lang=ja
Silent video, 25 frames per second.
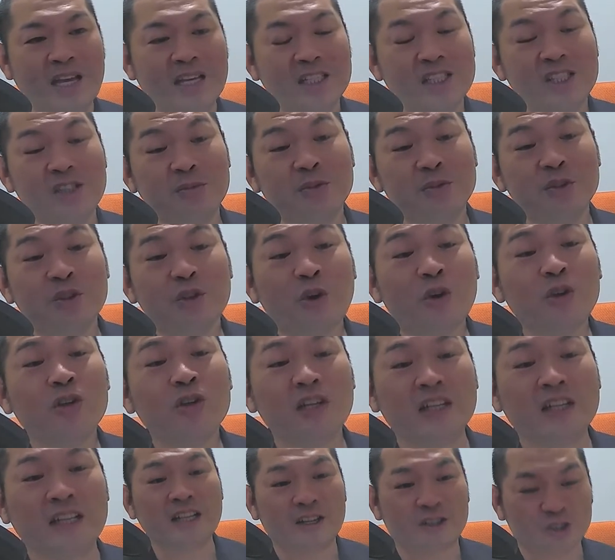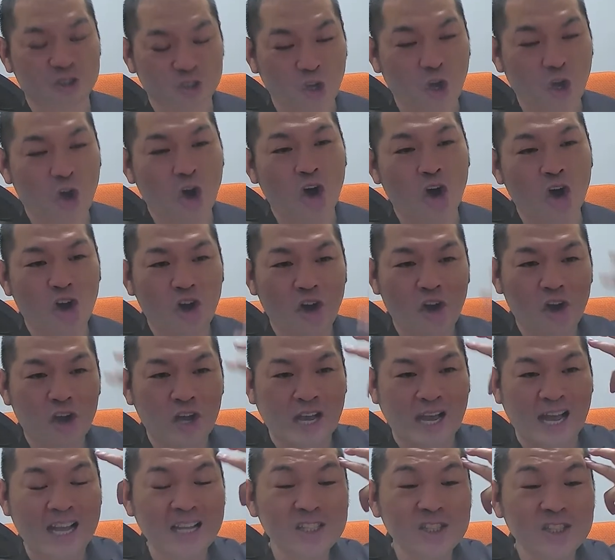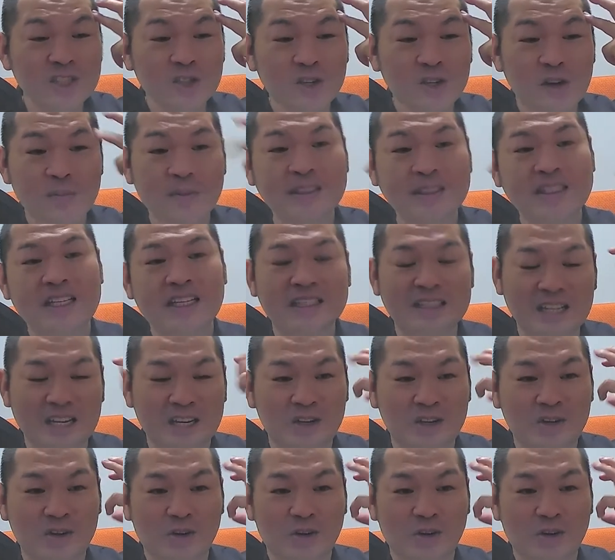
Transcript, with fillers: 自分のことにると、感情が混ざったり、